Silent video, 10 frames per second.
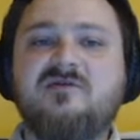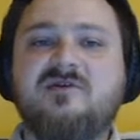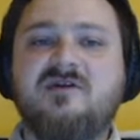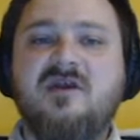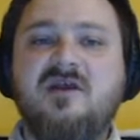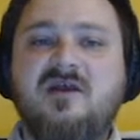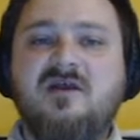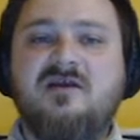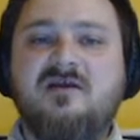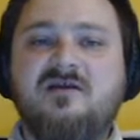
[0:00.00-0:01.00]
który,
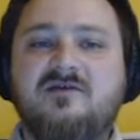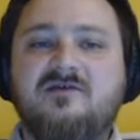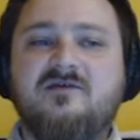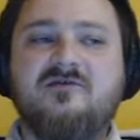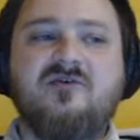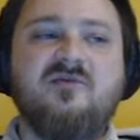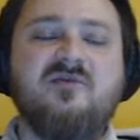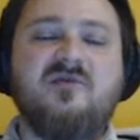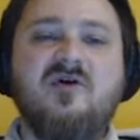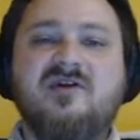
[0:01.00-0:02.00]
e,
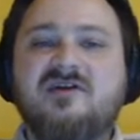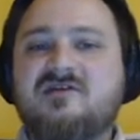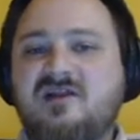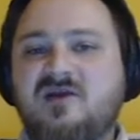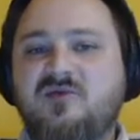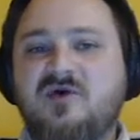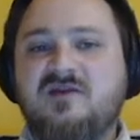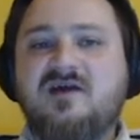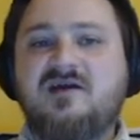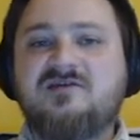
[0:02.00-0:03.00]
którym określana
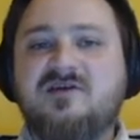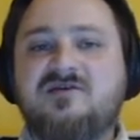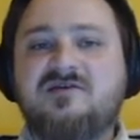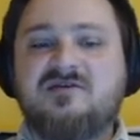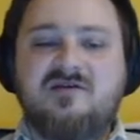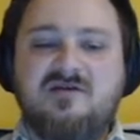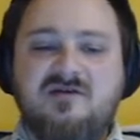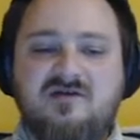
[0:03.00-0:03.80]
była ta część